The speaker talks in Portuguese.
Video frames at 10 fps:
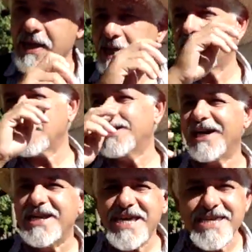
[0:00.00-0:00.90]
E a
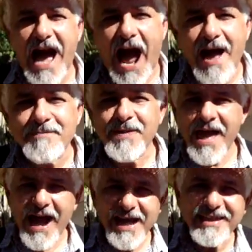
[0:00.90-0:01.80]
Tatianinha,
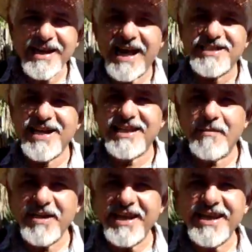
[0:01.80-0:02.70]
a danadinha da
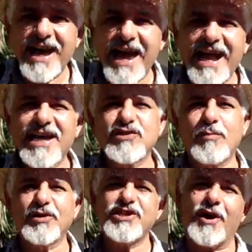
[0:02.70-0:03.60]
menina, ela
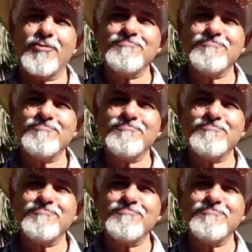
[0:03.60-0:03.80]
zombou de eu.